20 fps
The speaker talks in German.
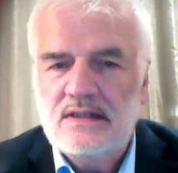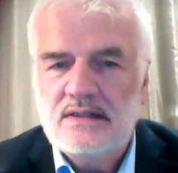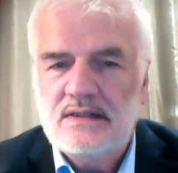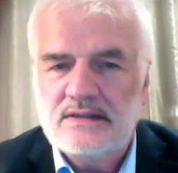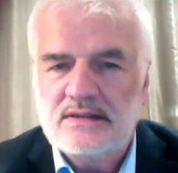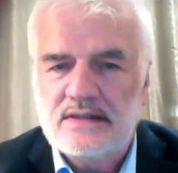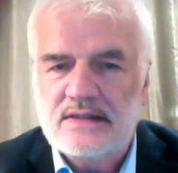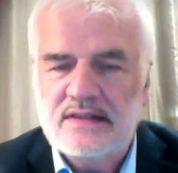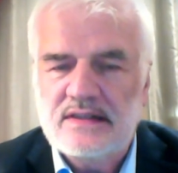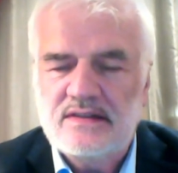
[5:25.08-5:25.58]

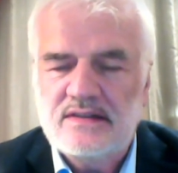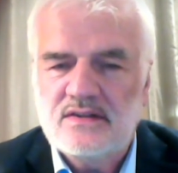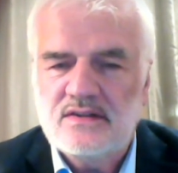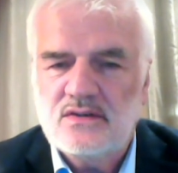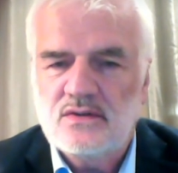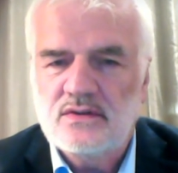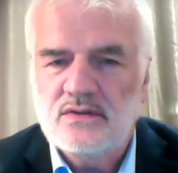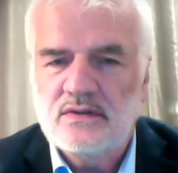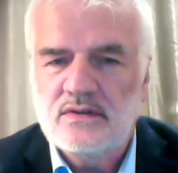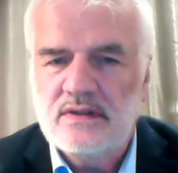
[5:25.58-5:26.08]

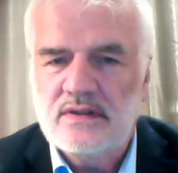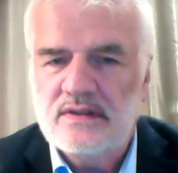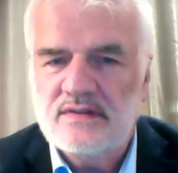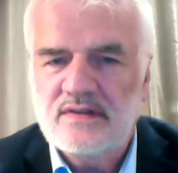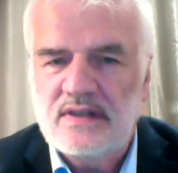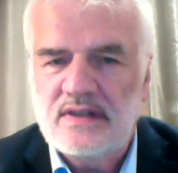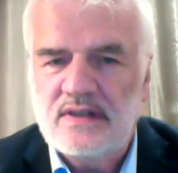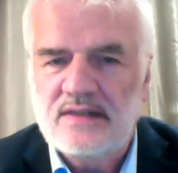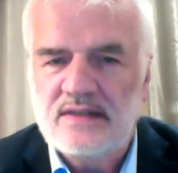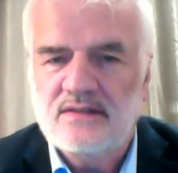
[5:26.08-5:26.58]
jetzt und
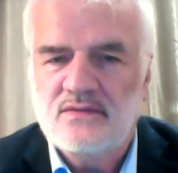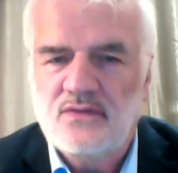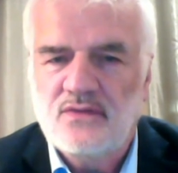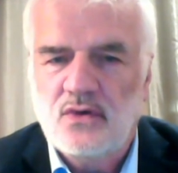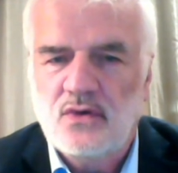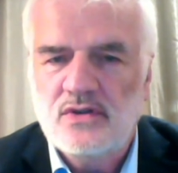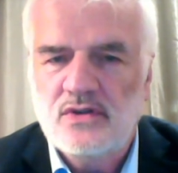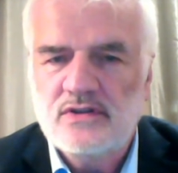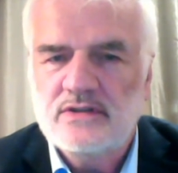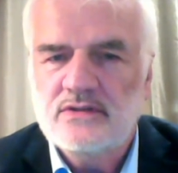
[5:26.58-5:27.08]
es geht
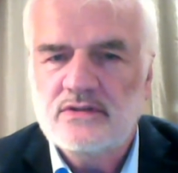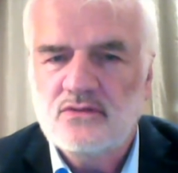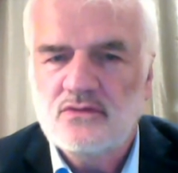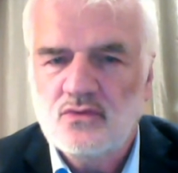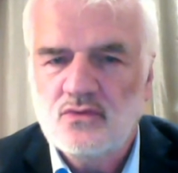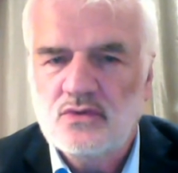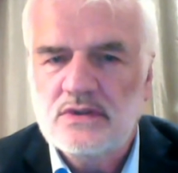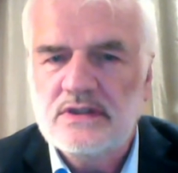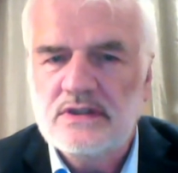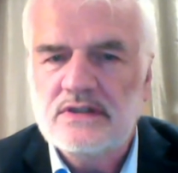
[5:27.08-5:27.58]
wohl
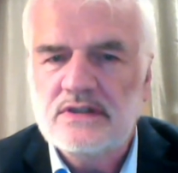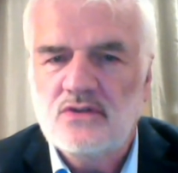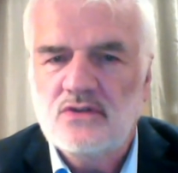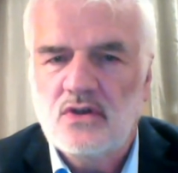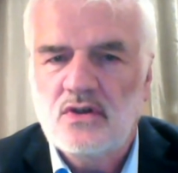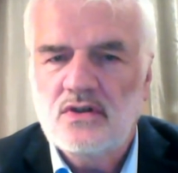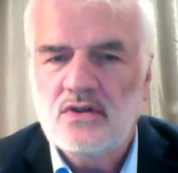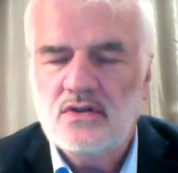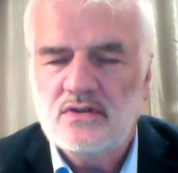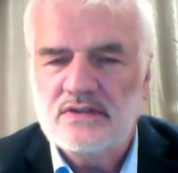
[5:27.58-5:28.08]
nur
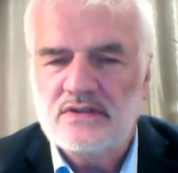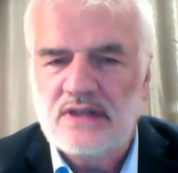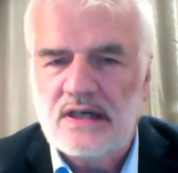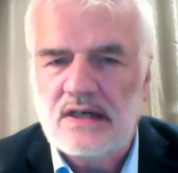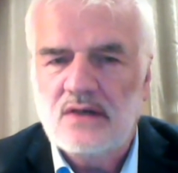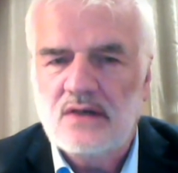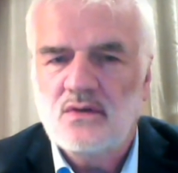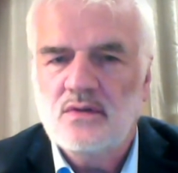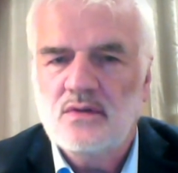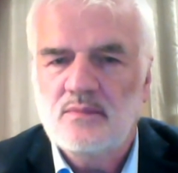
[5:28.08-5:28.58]
noch
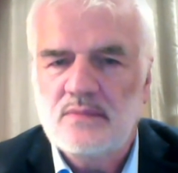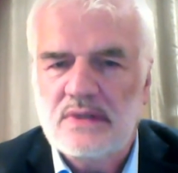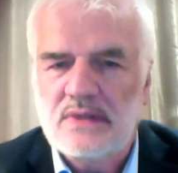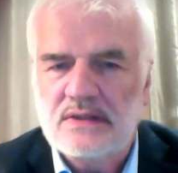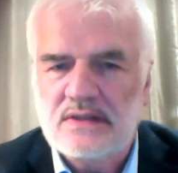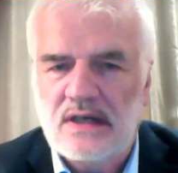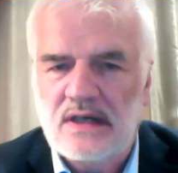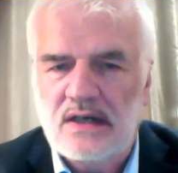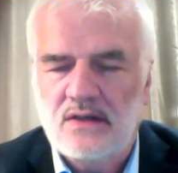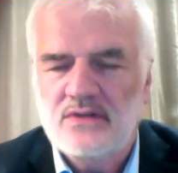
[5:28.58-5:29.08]
darum,
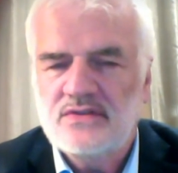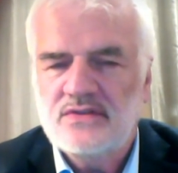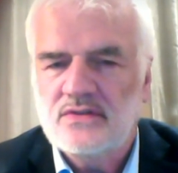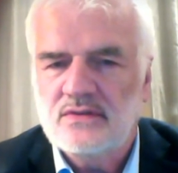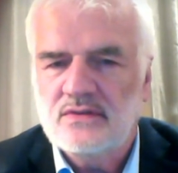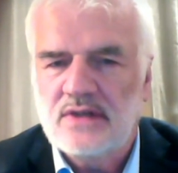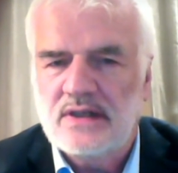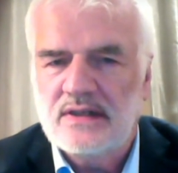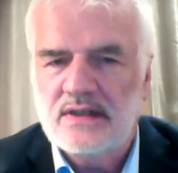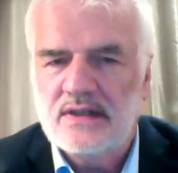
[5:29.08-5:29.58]
Chaos
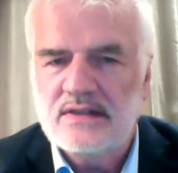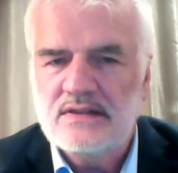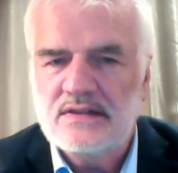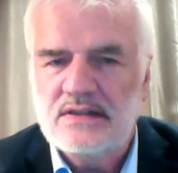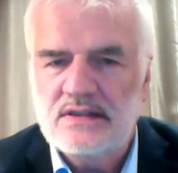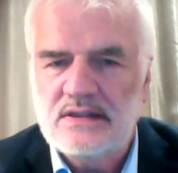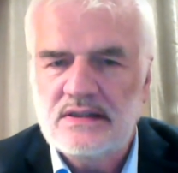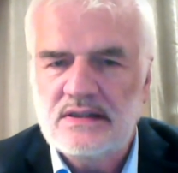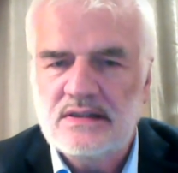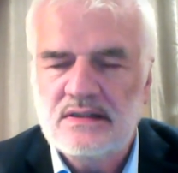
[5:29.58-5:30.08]
und
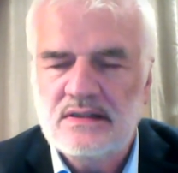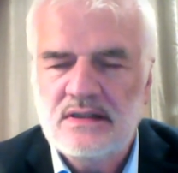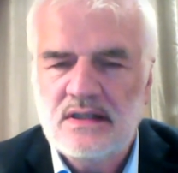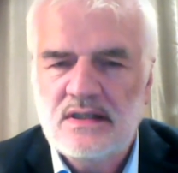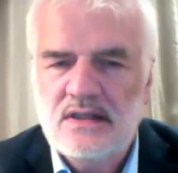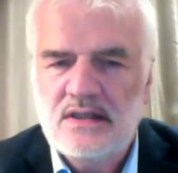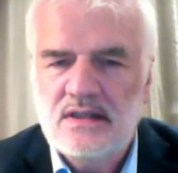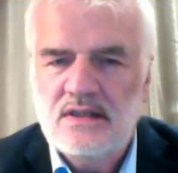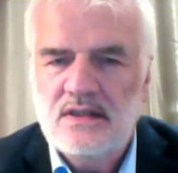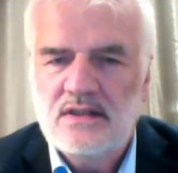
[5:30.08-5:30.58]
Anarchie
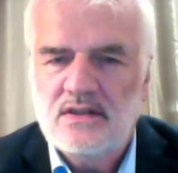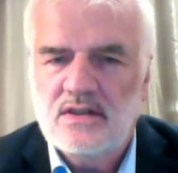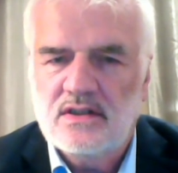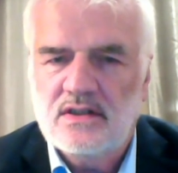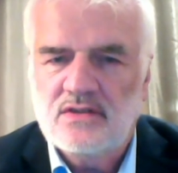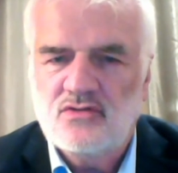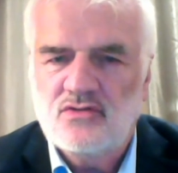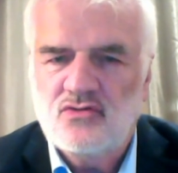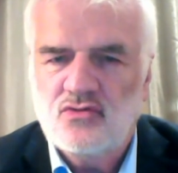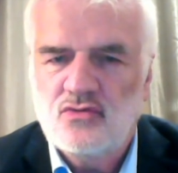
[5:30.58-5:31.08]

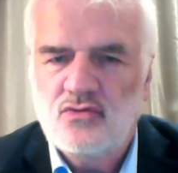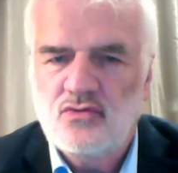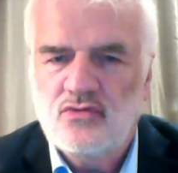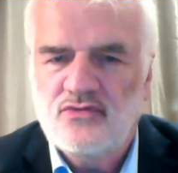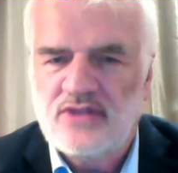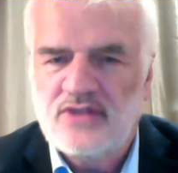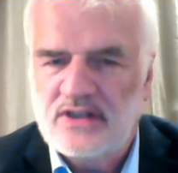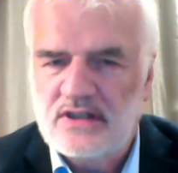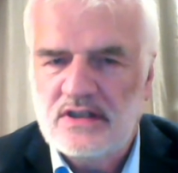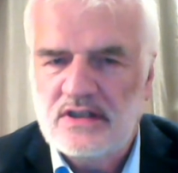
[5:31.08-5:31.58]
äh, zu
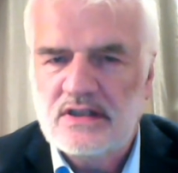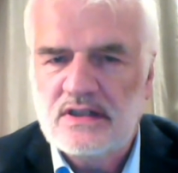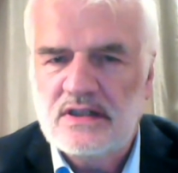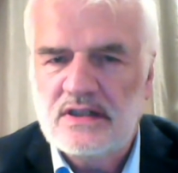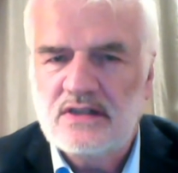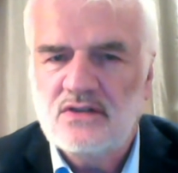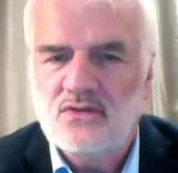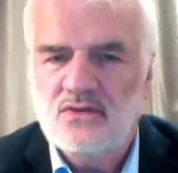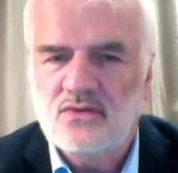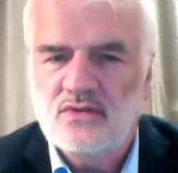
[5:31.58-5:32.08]

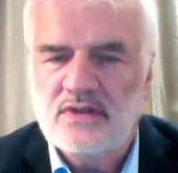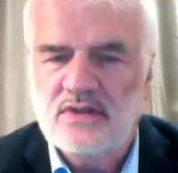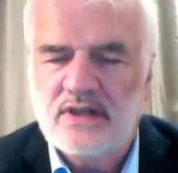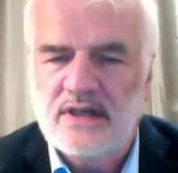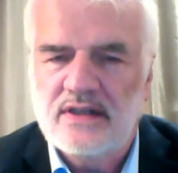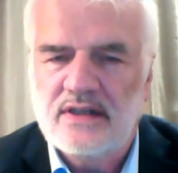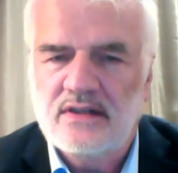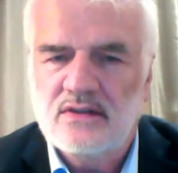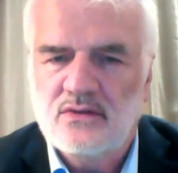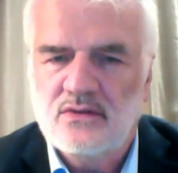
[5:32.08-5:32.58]
verhindern und
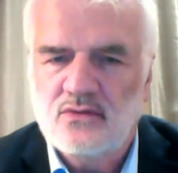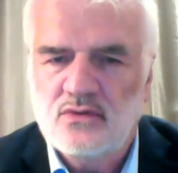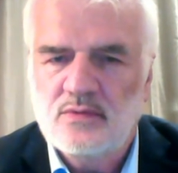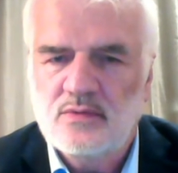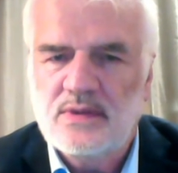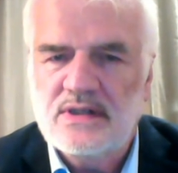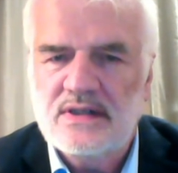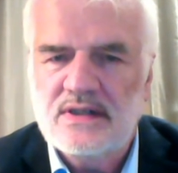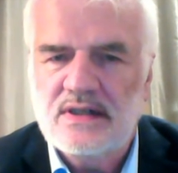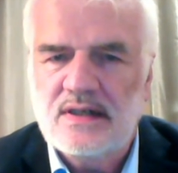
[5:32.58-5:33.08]
eine
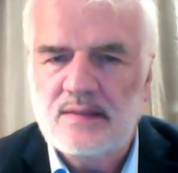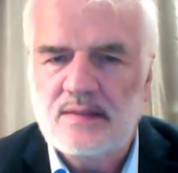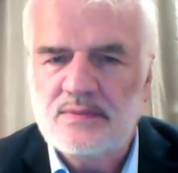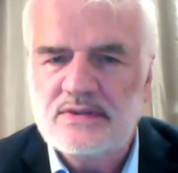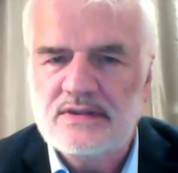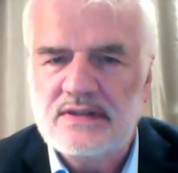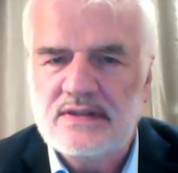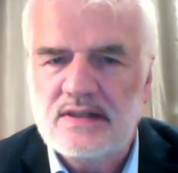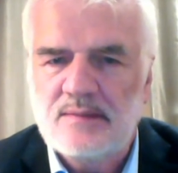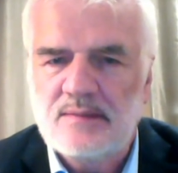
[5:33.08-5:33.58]

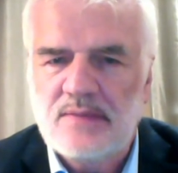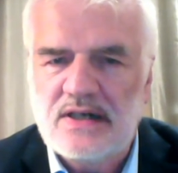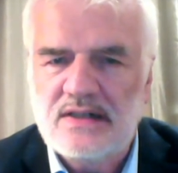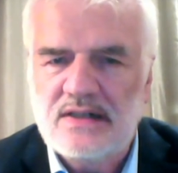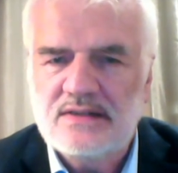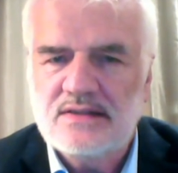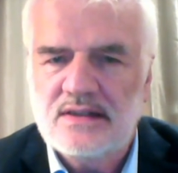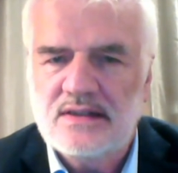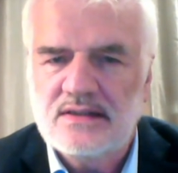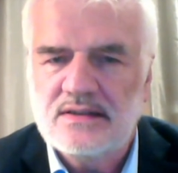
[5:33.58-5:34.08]
Übergabe der
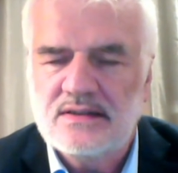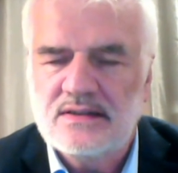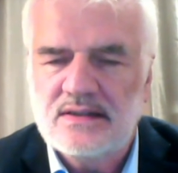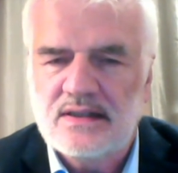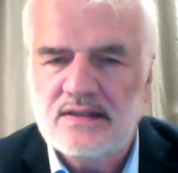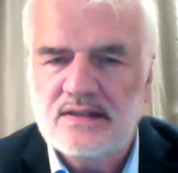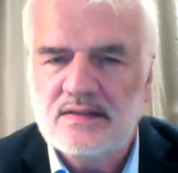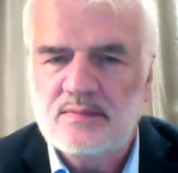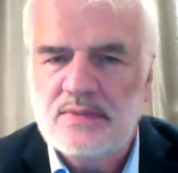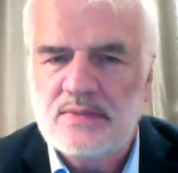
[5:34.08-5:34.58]
Macht an die
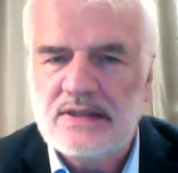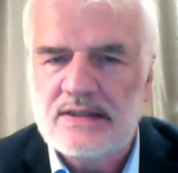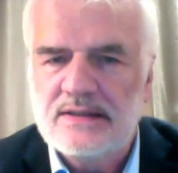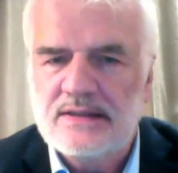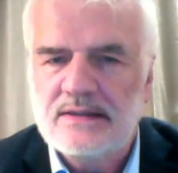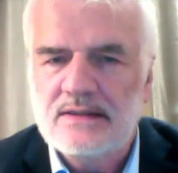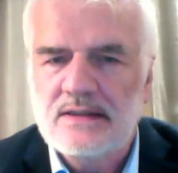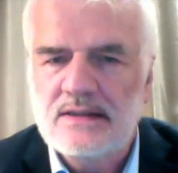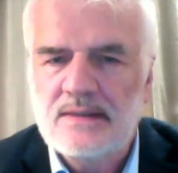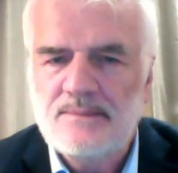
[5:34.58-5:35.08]

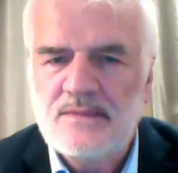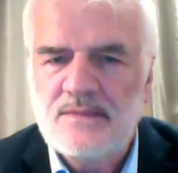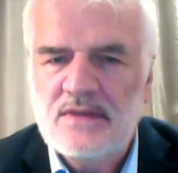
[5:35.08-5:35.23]
Taliban